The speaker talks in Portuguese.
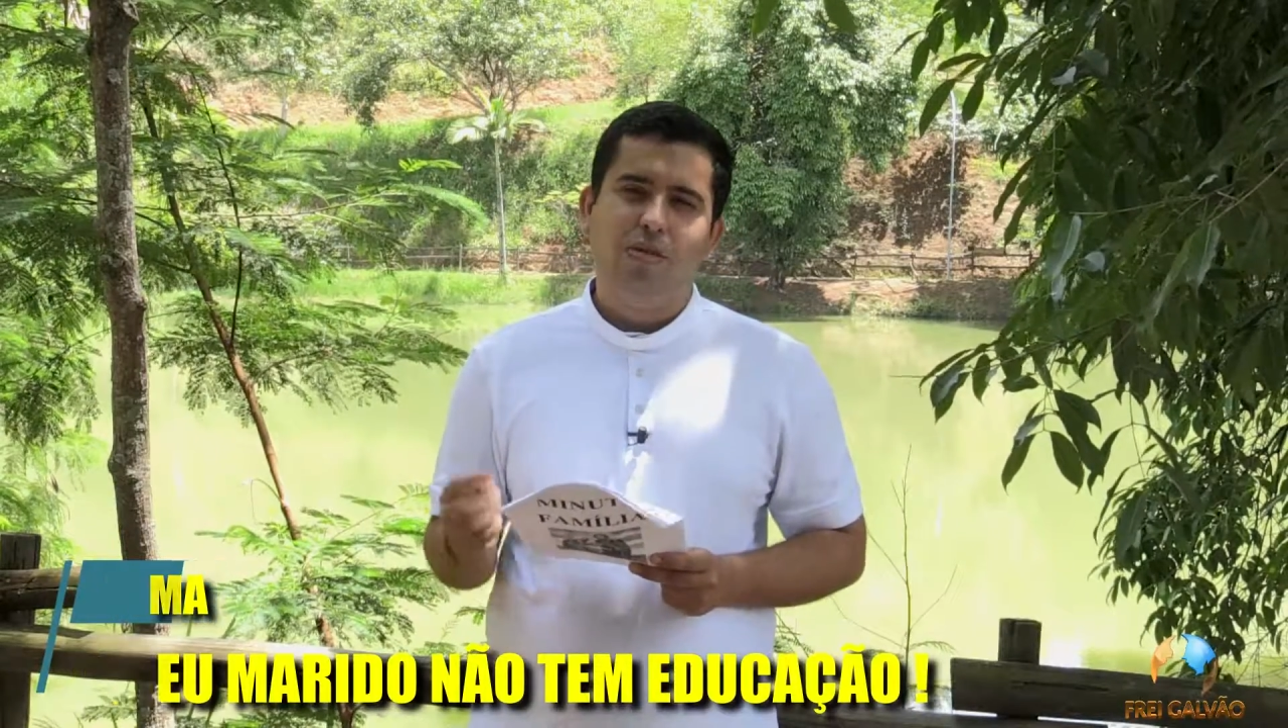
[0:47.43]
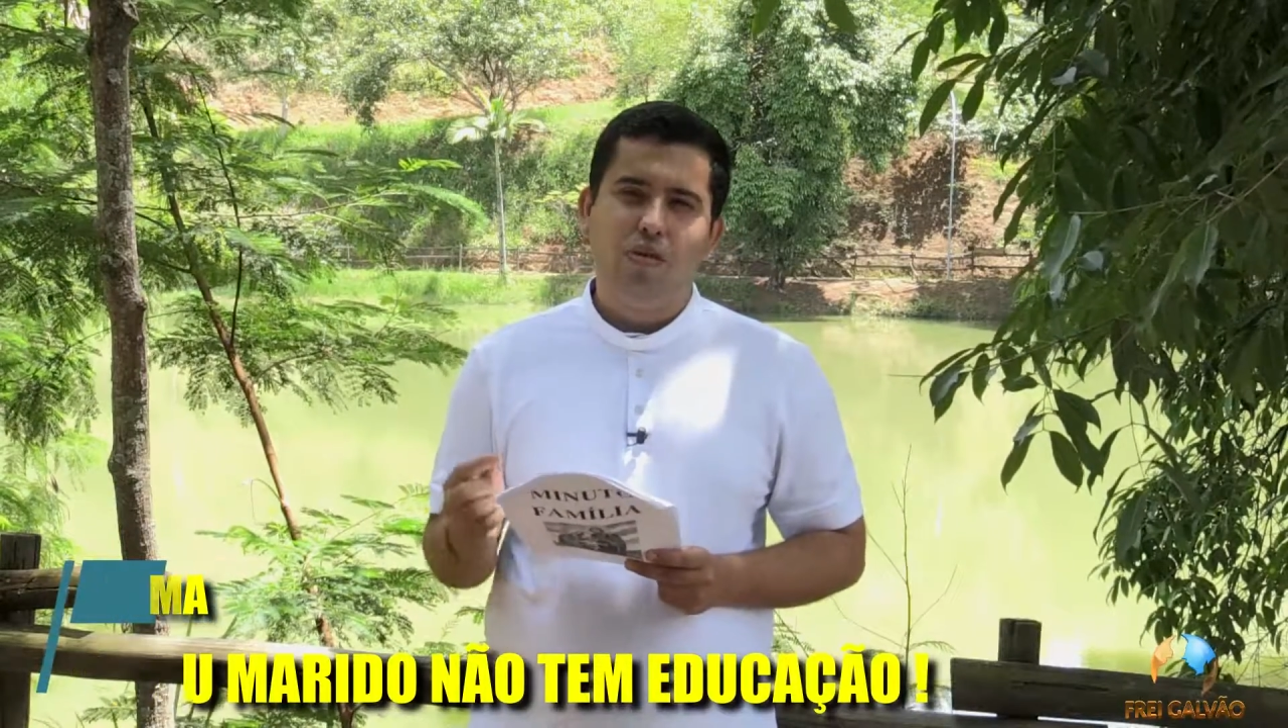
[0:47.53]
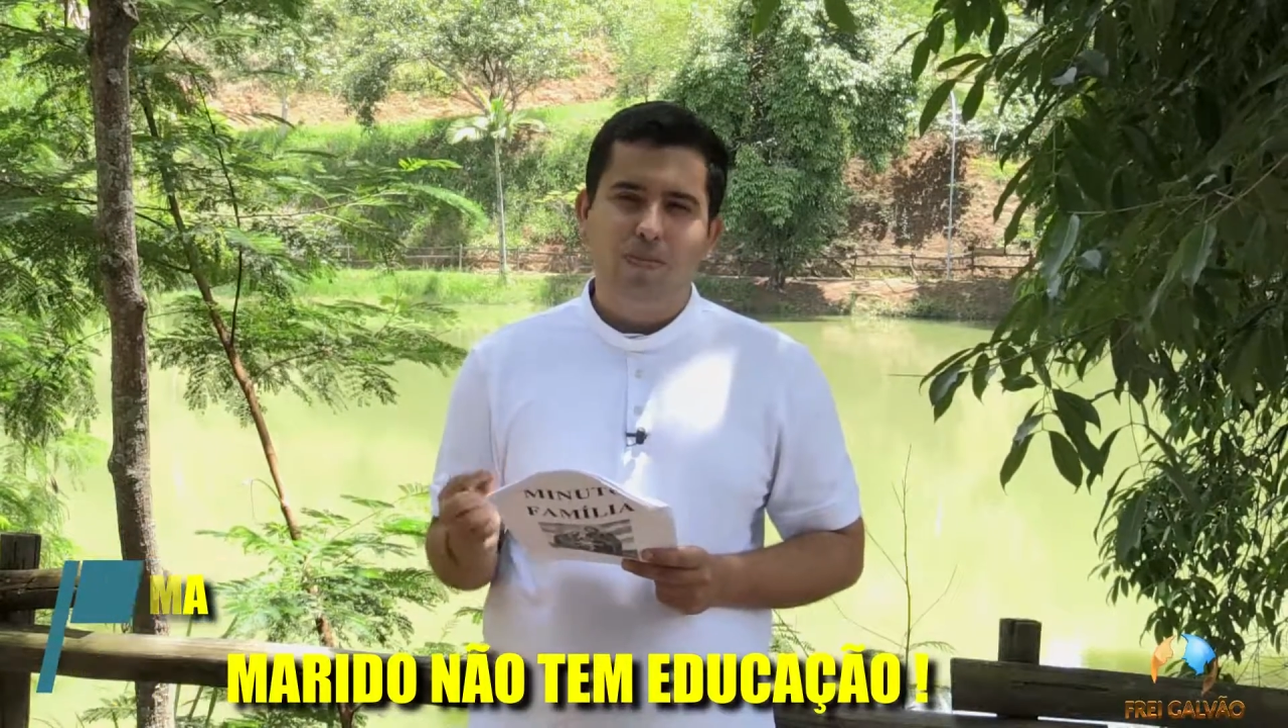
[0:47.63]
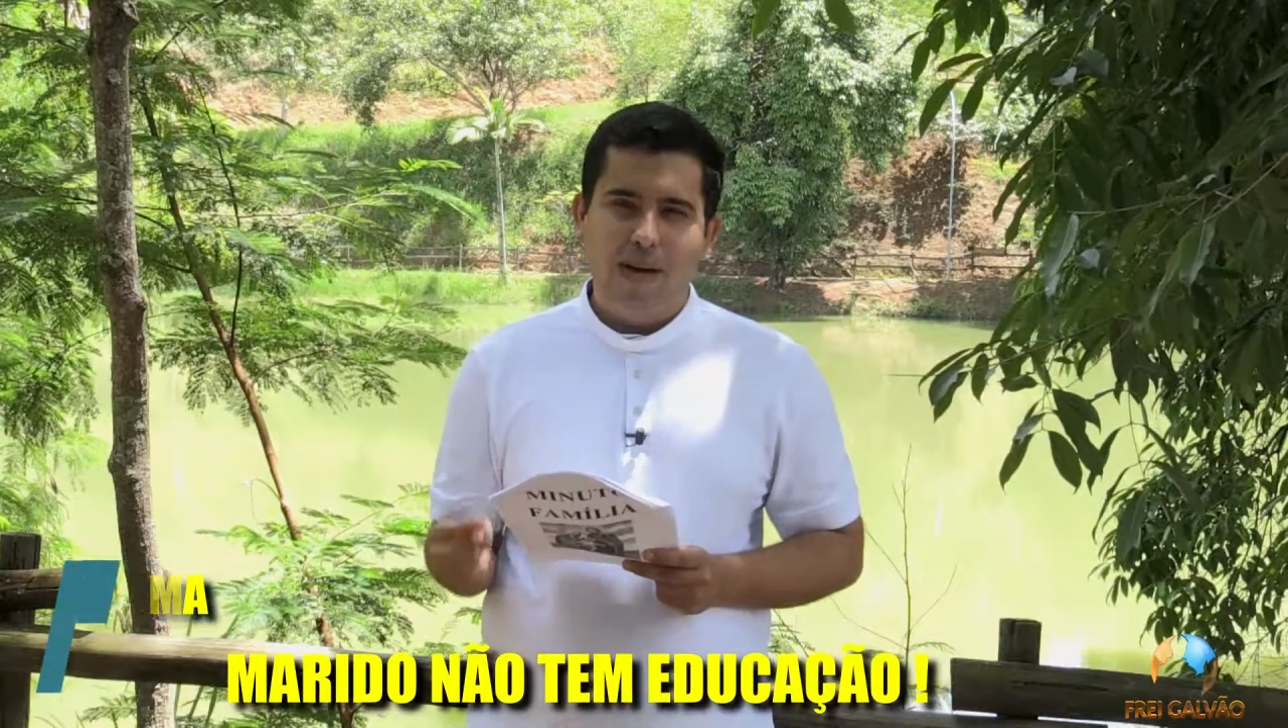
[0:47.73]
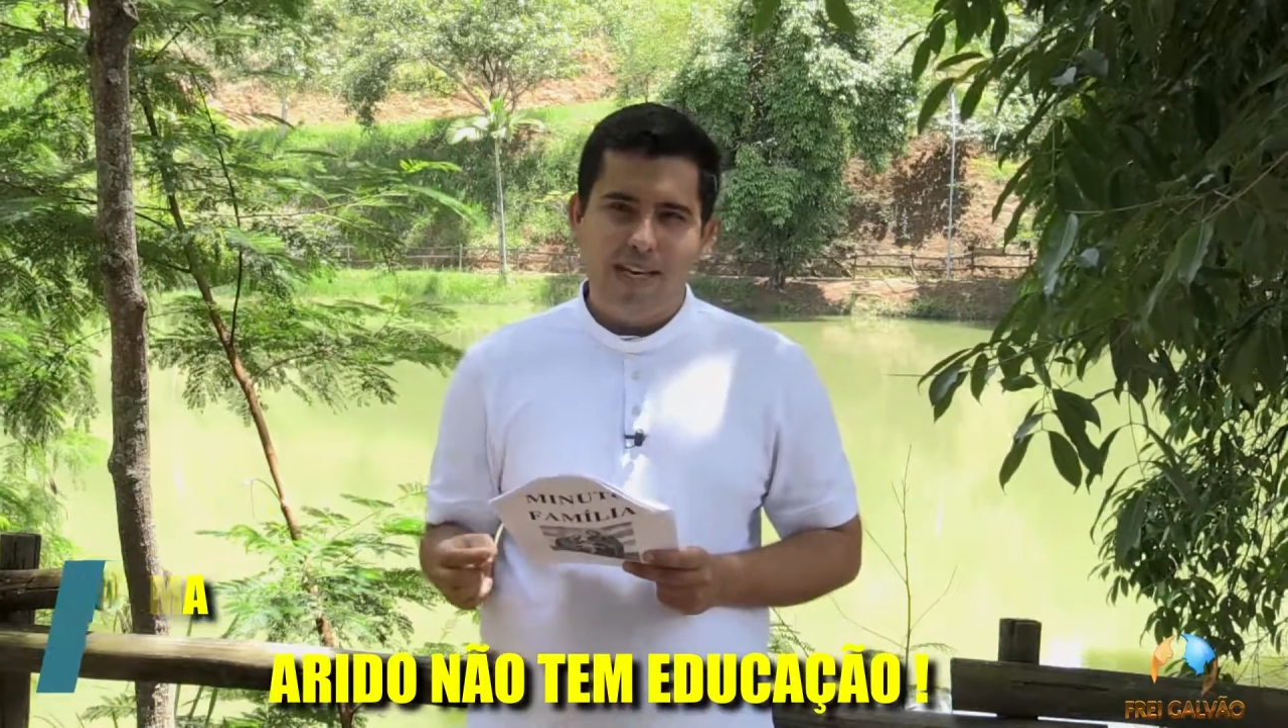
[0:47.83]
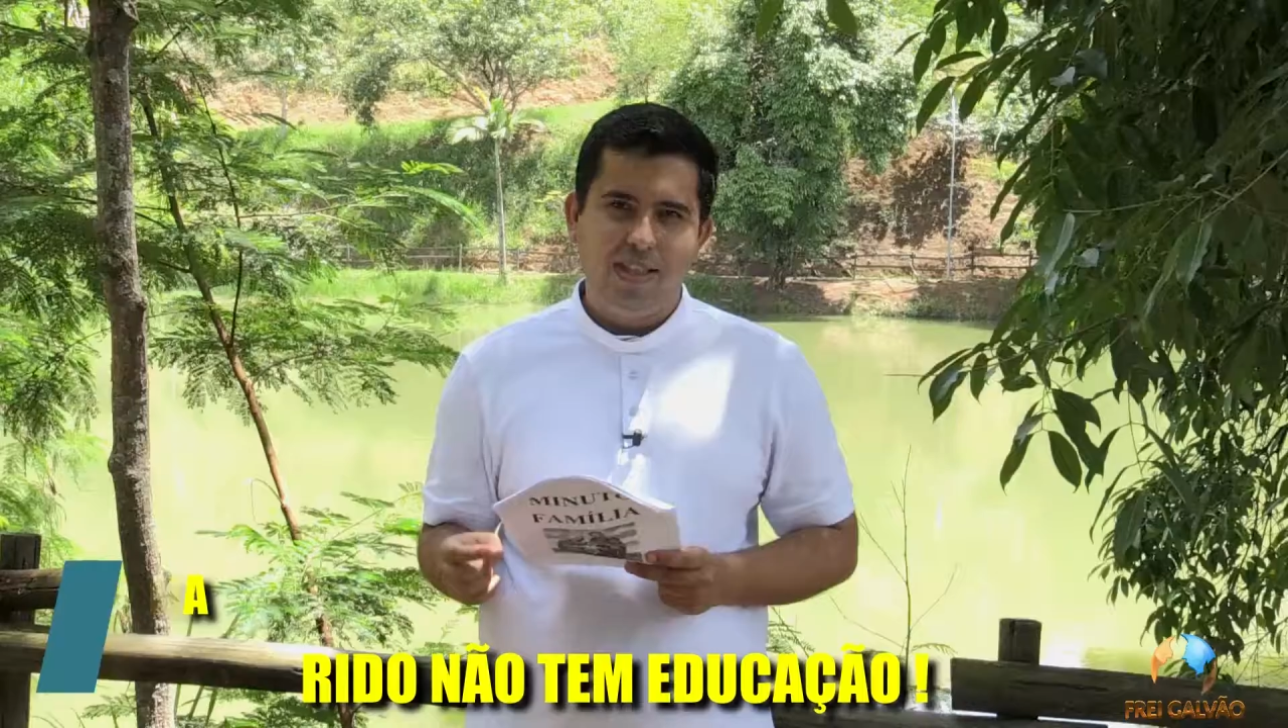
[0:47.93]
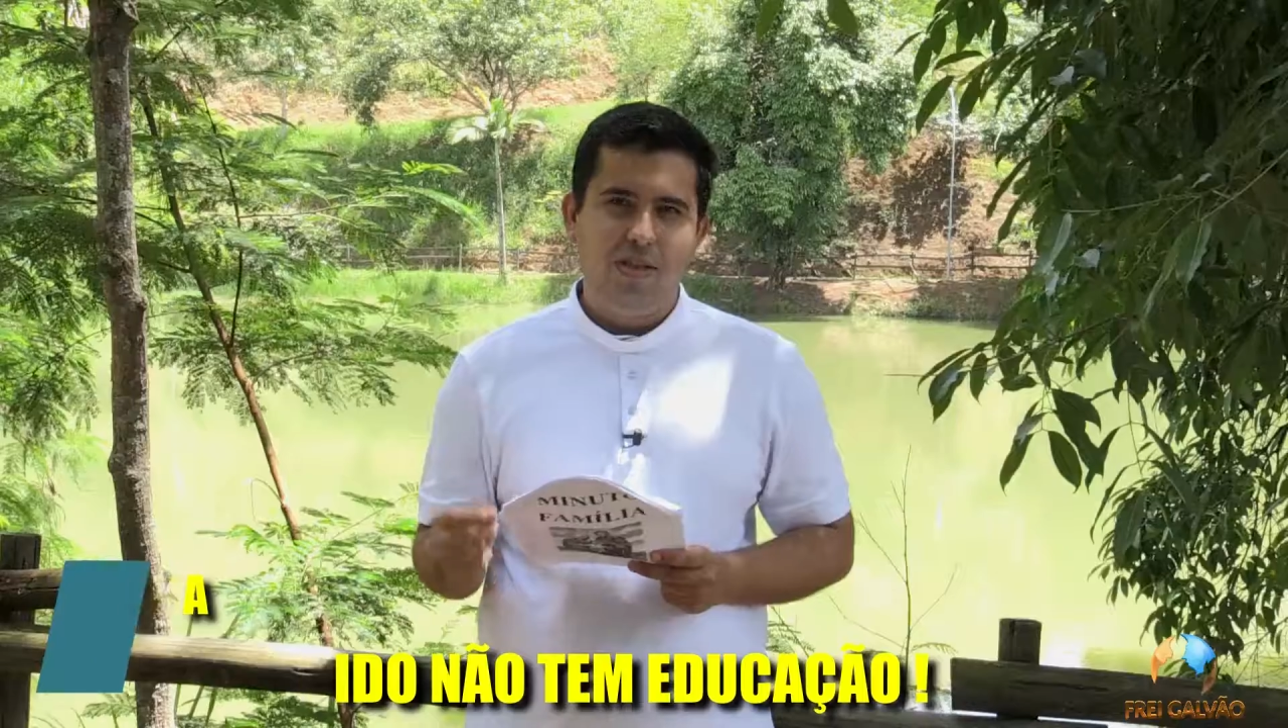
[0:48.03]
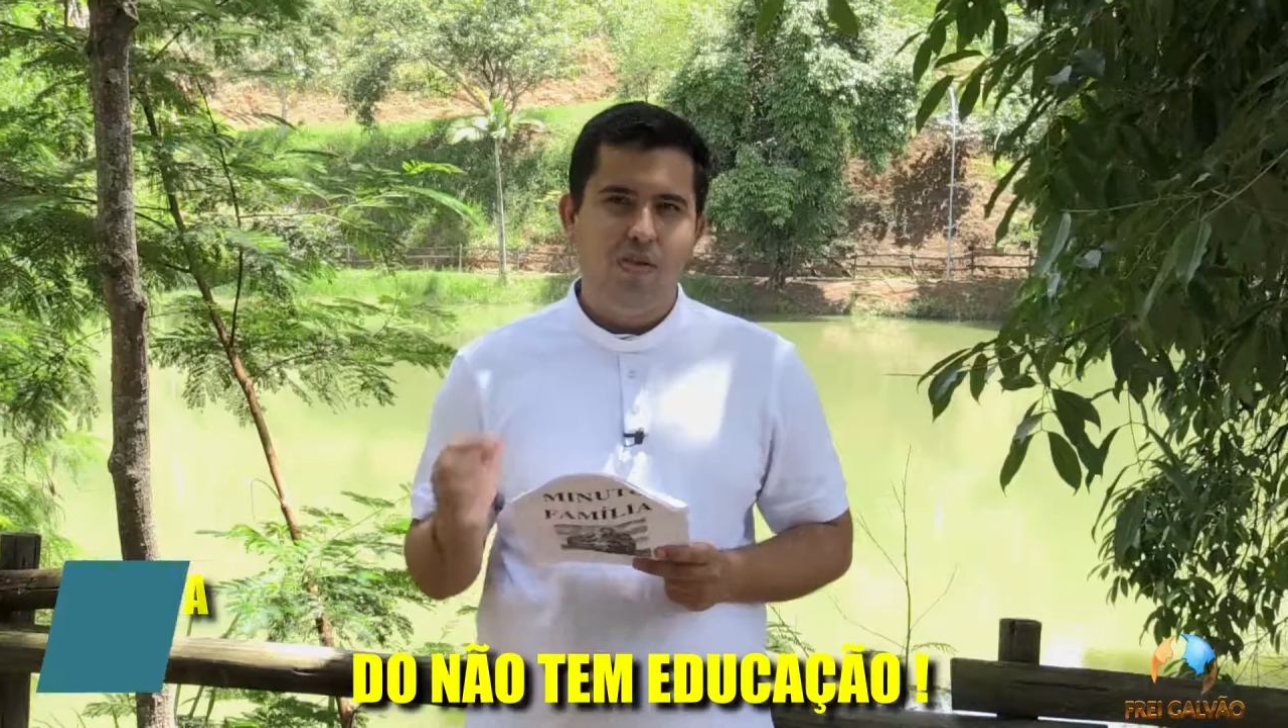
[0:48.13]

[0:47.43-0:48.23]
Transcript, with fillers: nos pais,